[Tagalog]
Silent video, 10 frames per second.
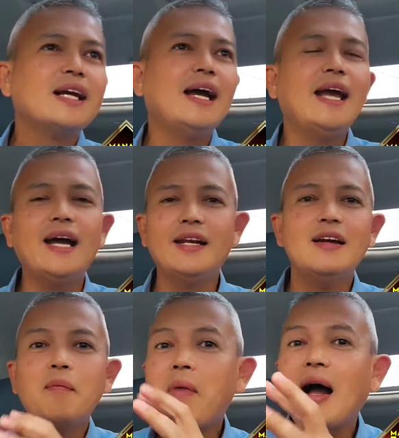Ayan,
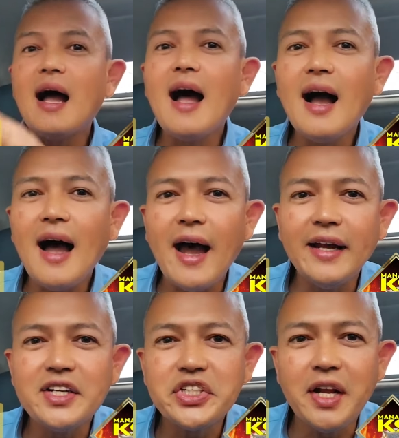
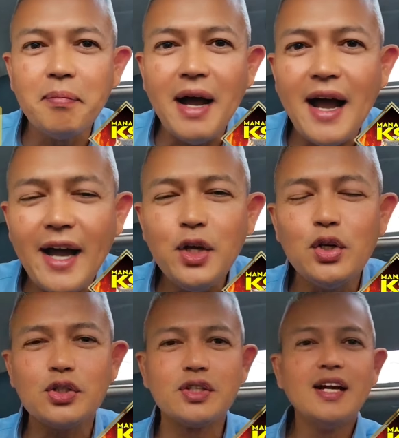makakain na siya ng
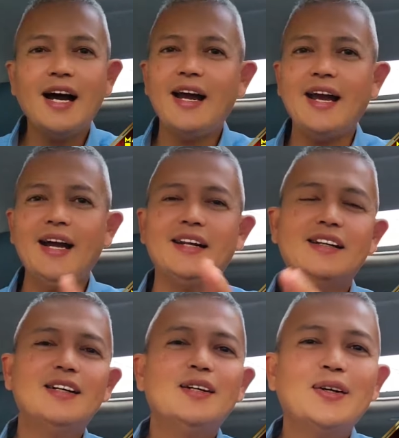maayos.
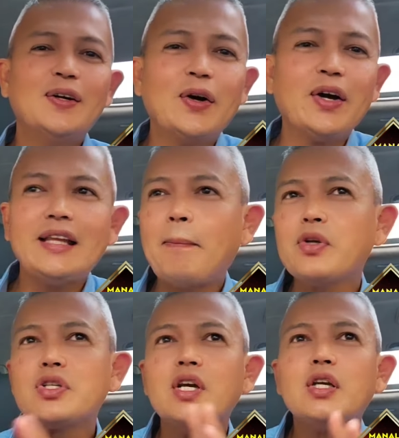Ayan, okay,
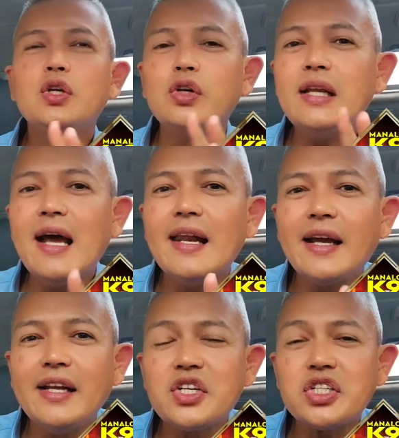tapos yung
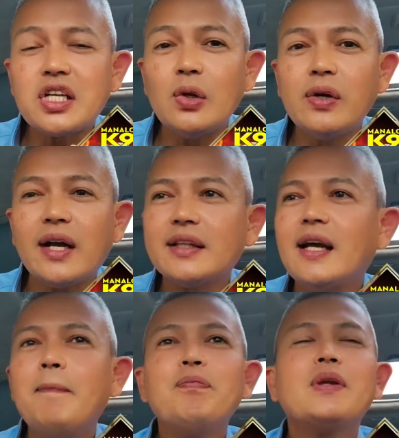ilalagay na siya sa lugar
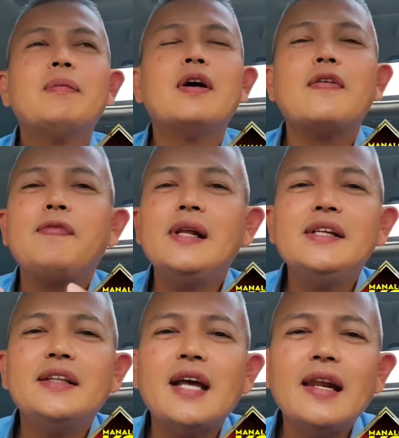na
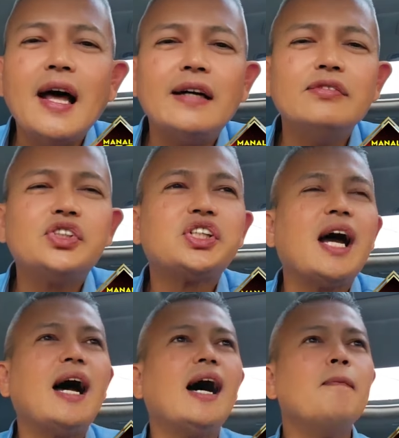ma-feel niya na loved
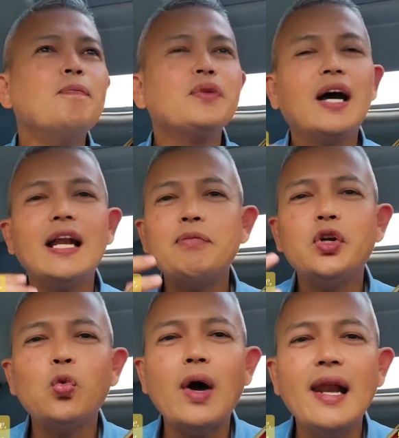siya, alam
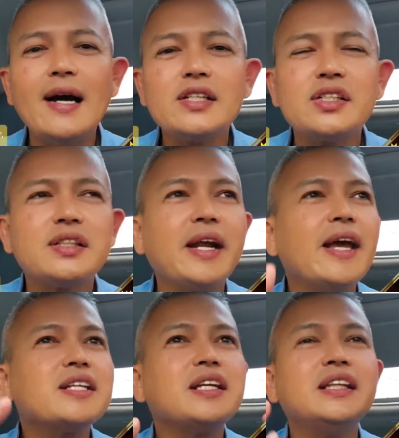niyo walang
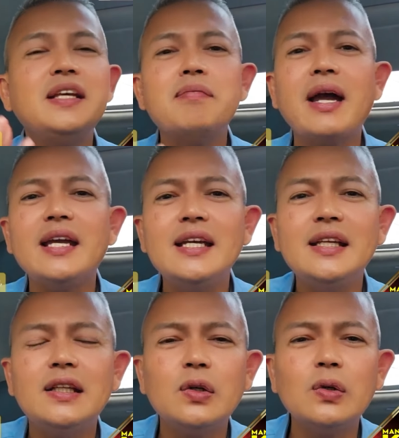stress, hindi
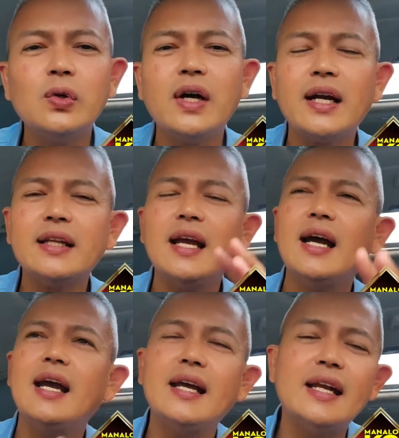mainit yung lugar
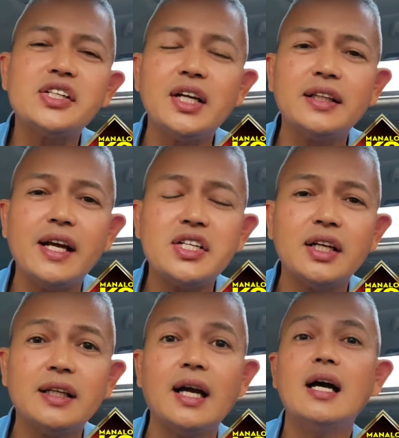niya, etc.
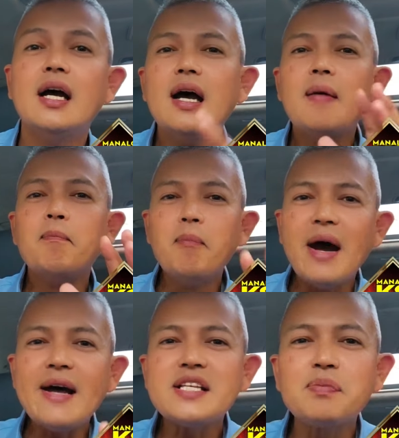etc
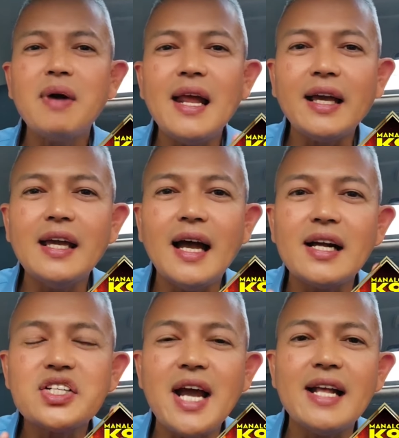mas malaki
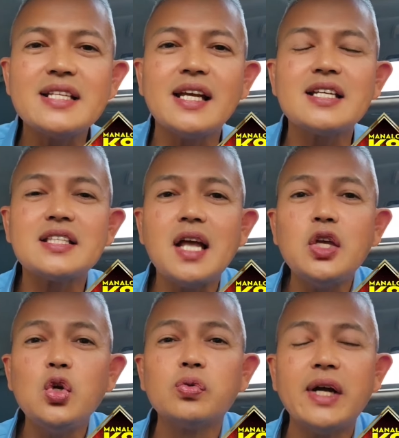ang chances na
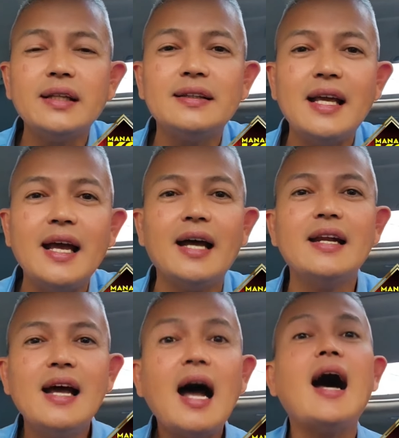yung rant na yan
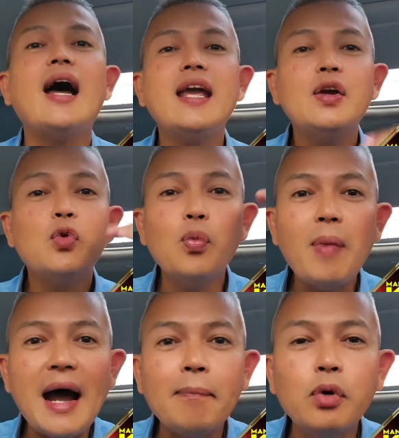ay
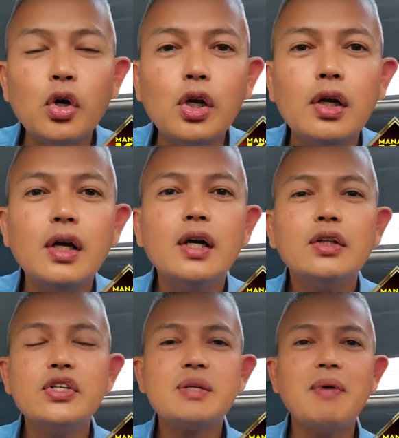umabol
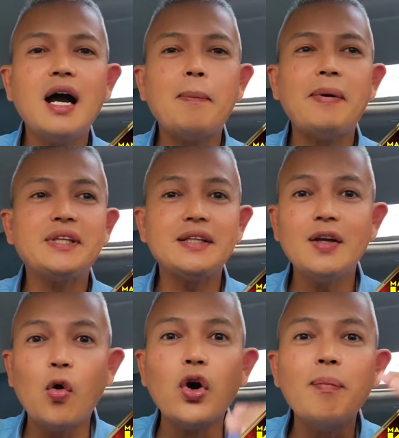doon sa mga kapatid
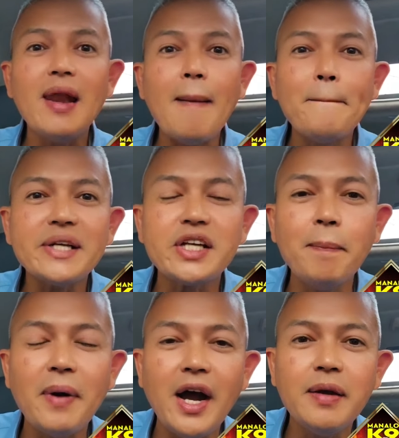niya or malampasan
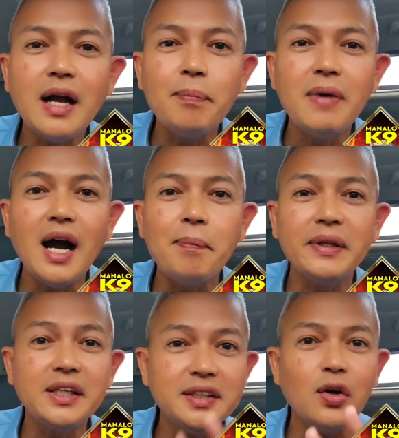pa nga yung mga
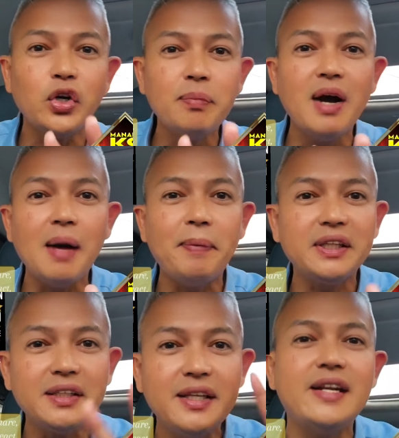kapatid niya kung yung mga
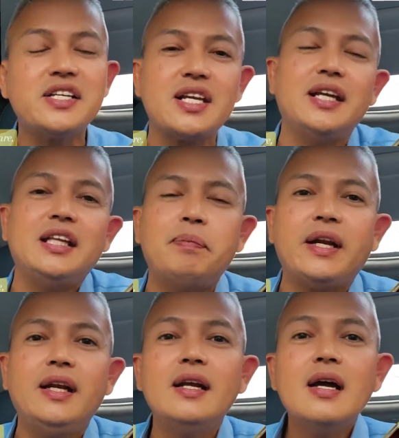kapatid niya nasa hindi
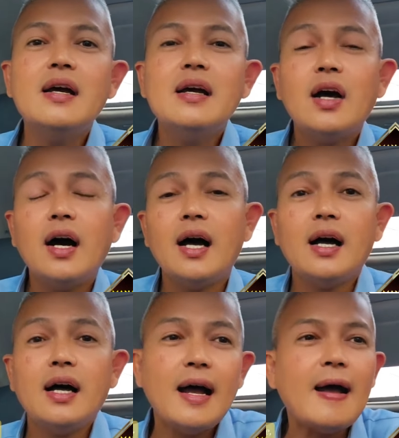pa rin
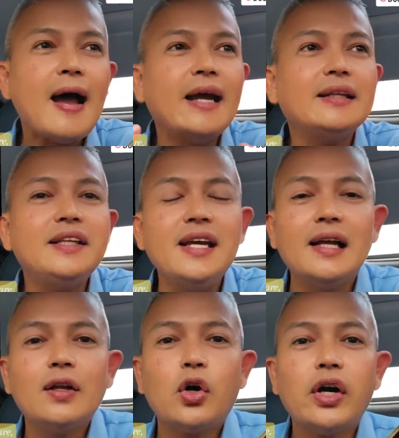uh,
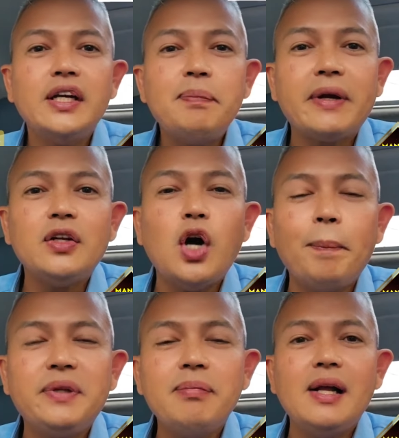ideal or hindi pa rin
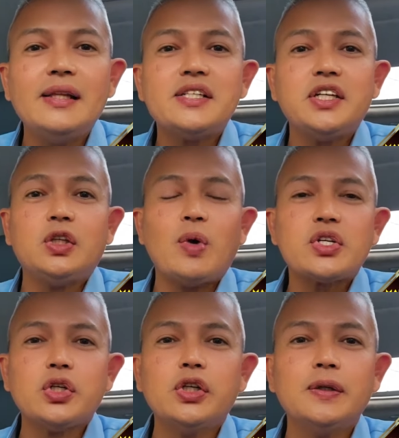optimal na
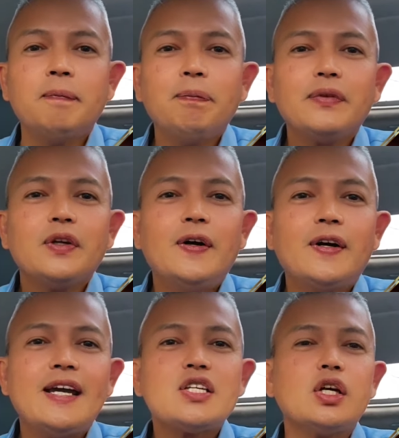sitwasyon.
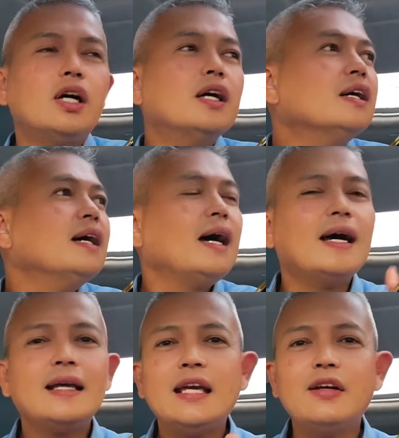Okay, so
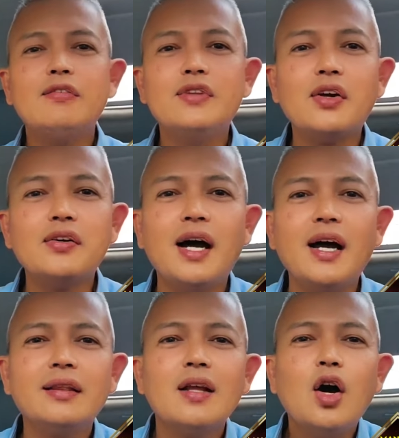uh, give the
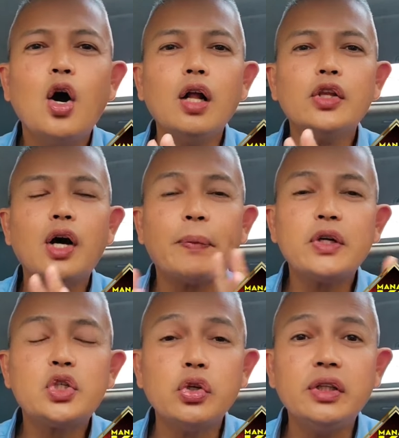rant all the
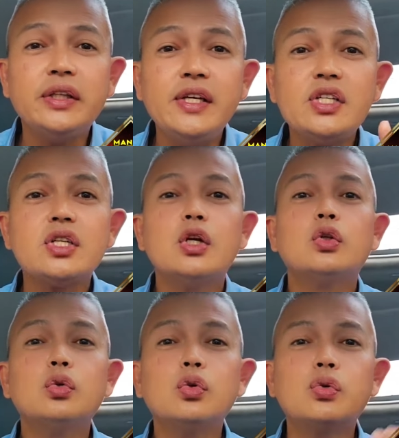opportunities
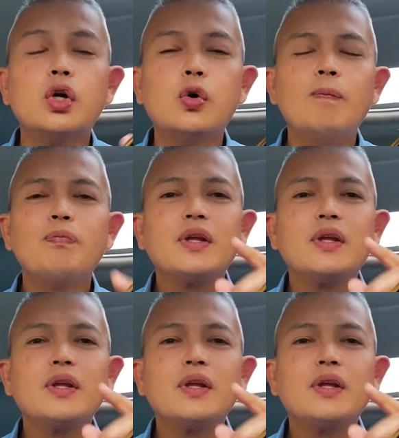to grow.